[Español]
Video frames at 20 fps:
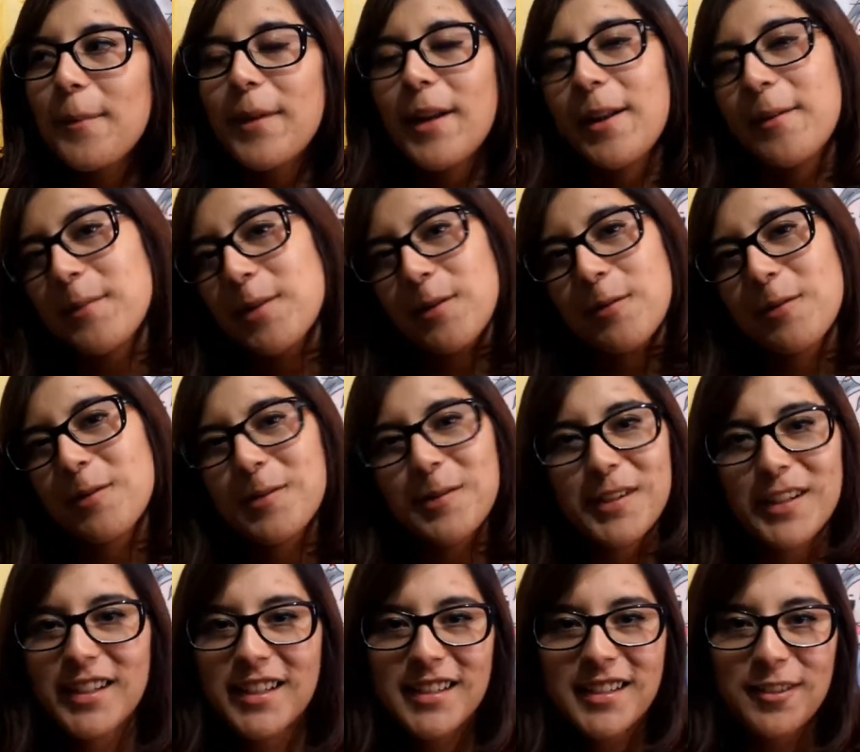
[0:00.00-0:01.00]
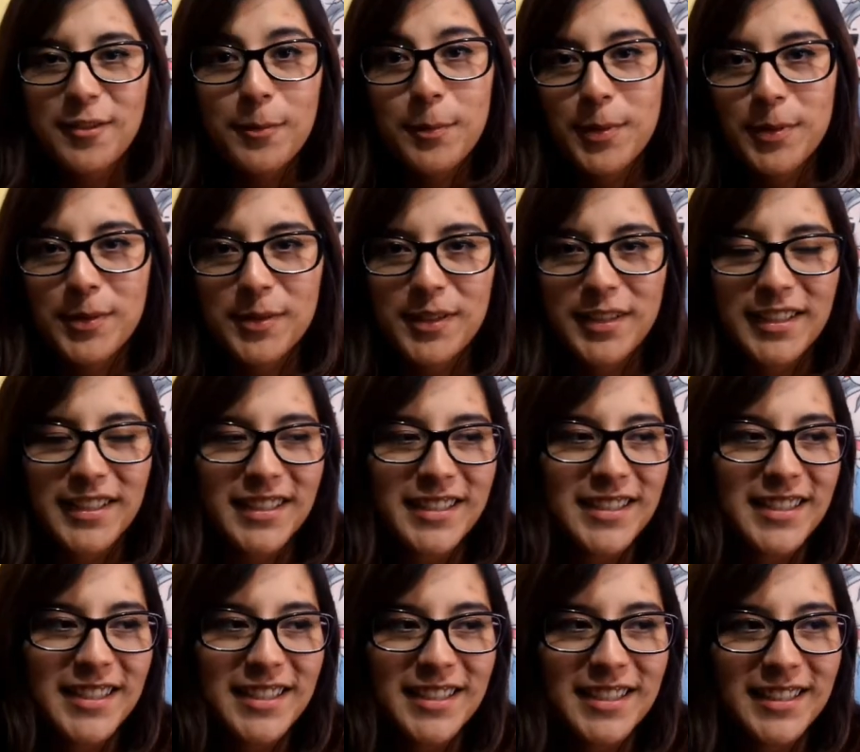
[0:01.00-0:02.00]
Para mí Wolverine hubiera sido un personaje
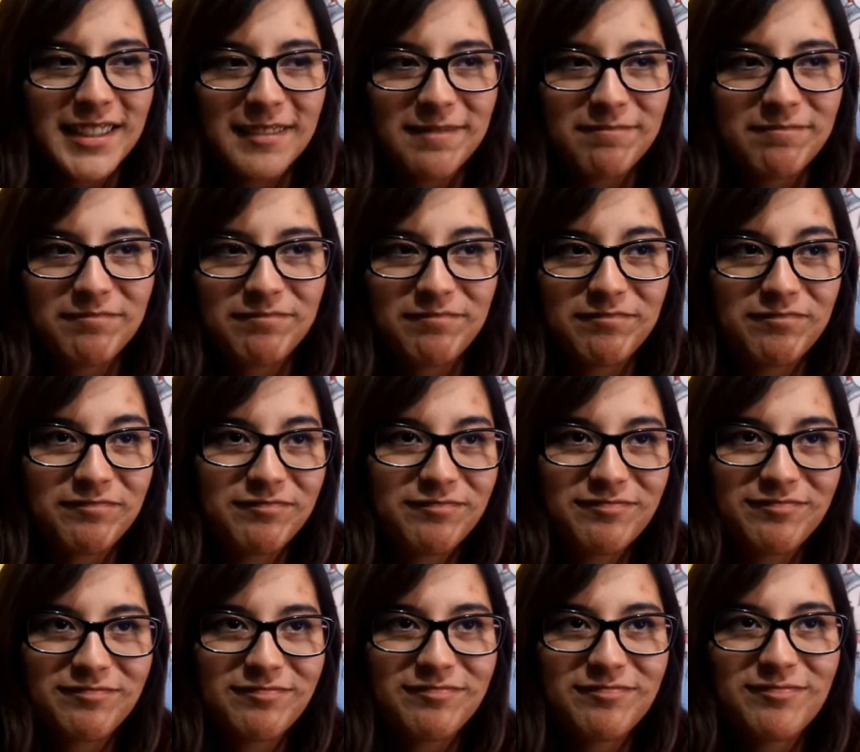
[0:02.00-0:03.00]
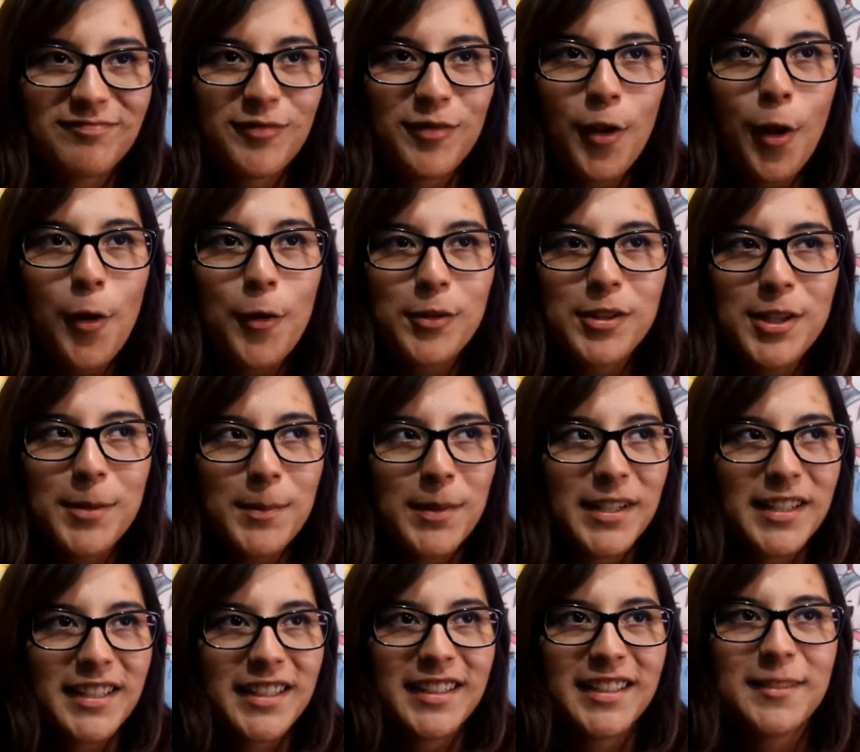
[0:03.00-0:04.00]
así... No se
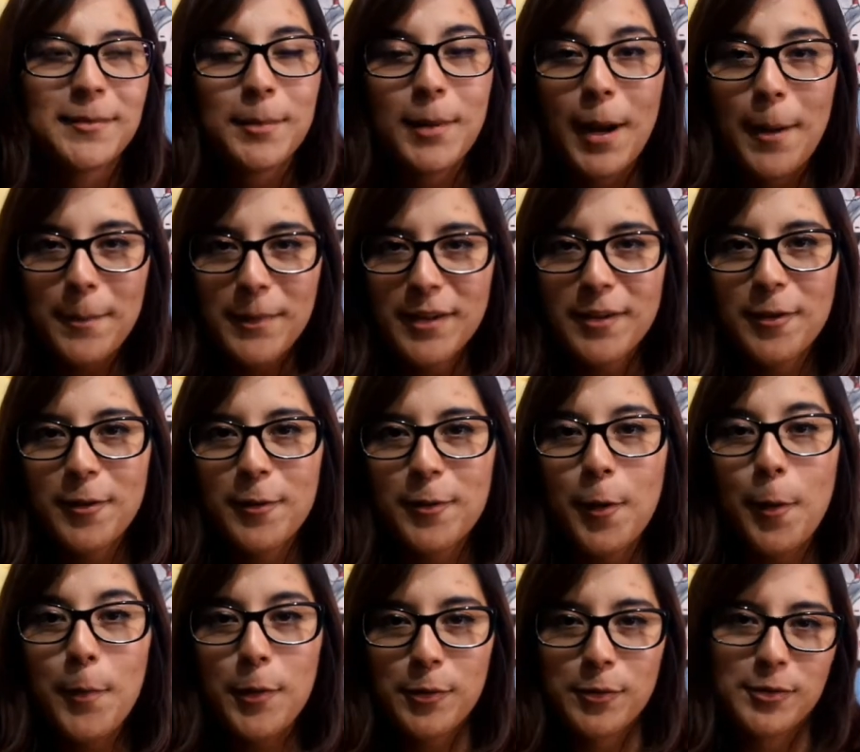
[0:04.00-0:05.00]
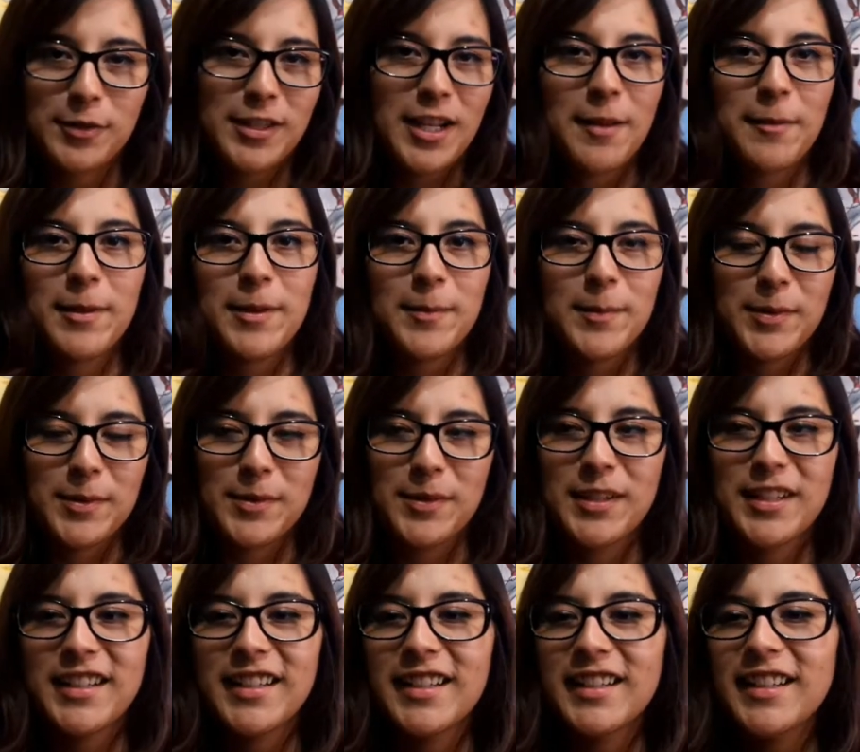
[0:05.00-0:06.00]
me hacía... Para mí no, no me gustaba el
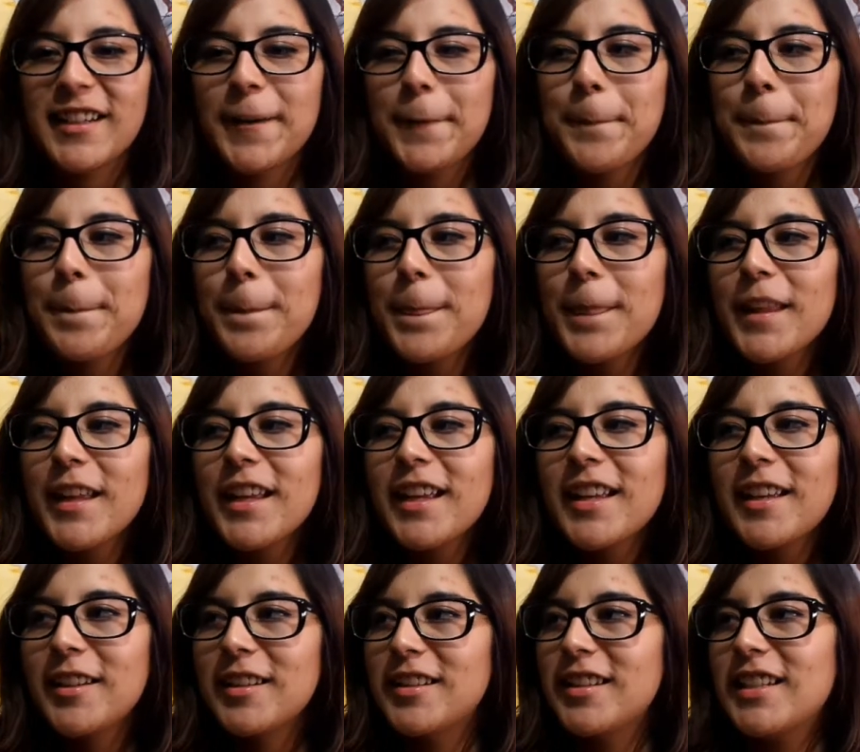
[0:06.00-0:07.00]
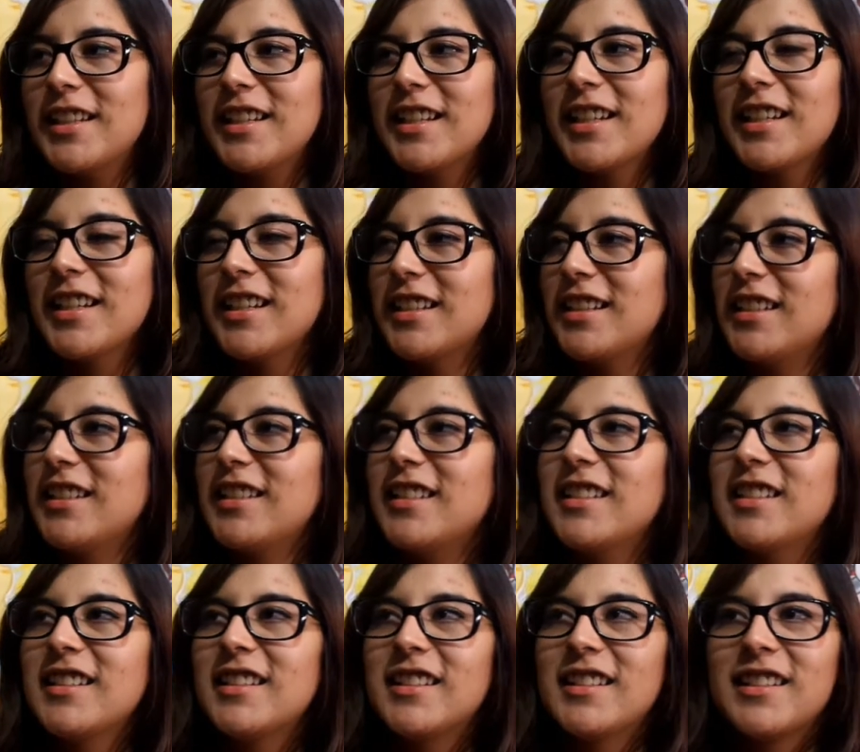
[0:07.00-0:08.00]
personaje. Sentía
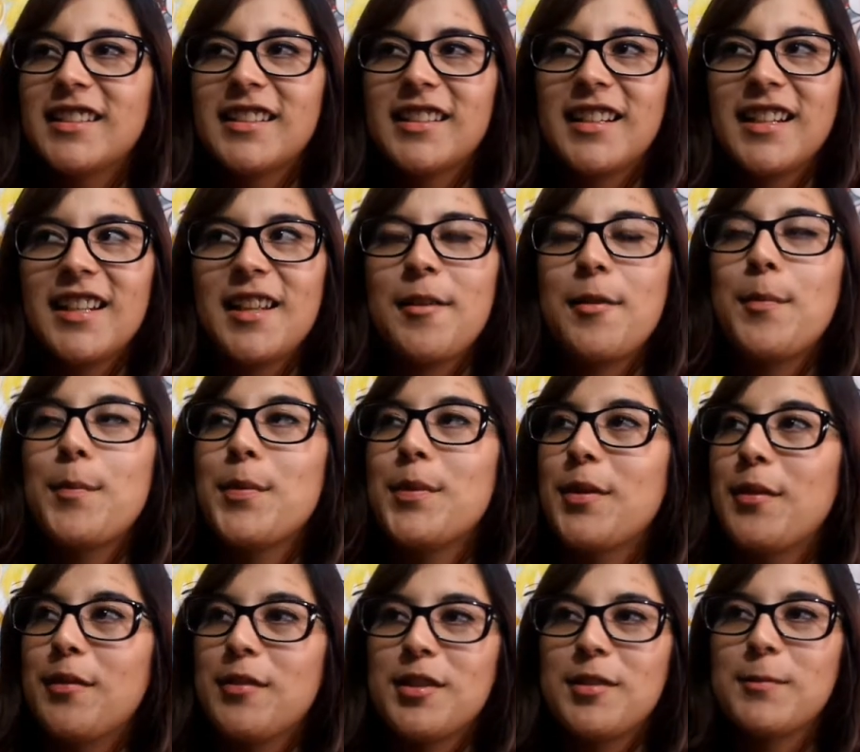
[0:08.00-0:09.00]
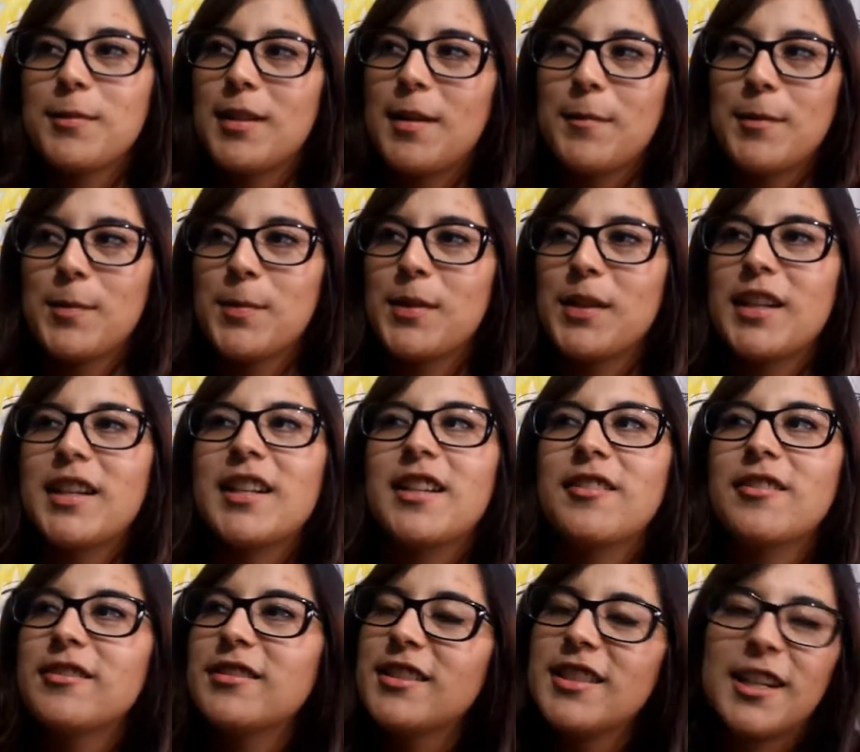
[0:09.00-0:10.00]
que le daban protagonismo nada más porque era
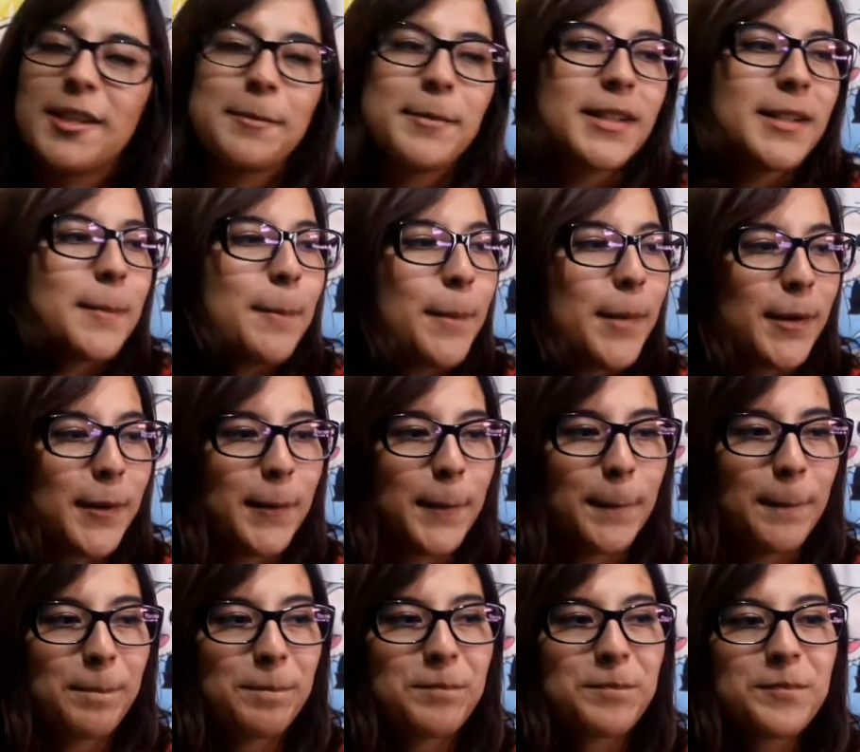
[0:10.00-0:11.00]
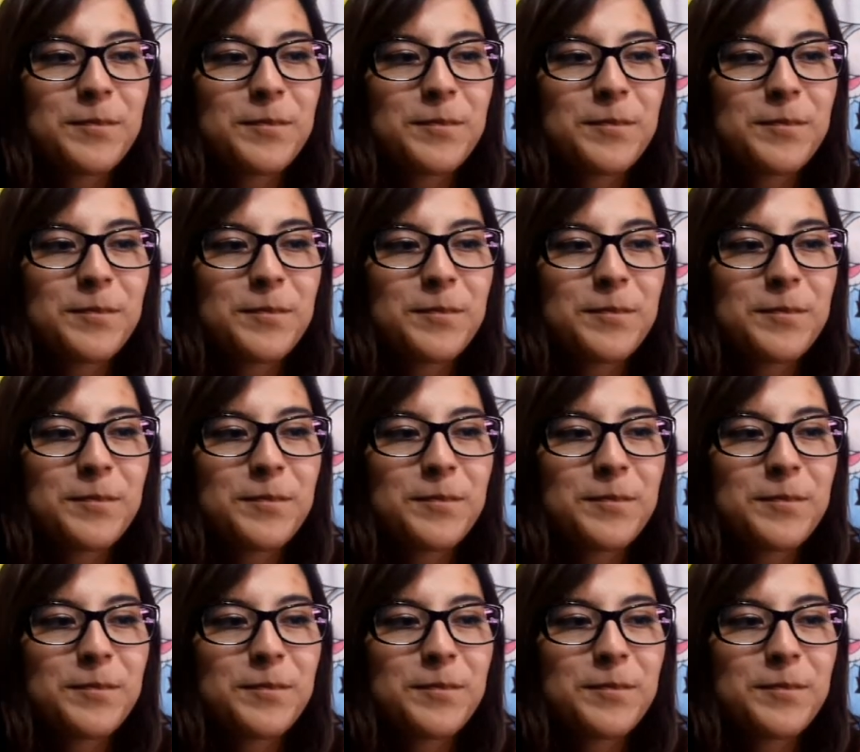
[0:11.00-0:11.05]
Hugh Jackman, pero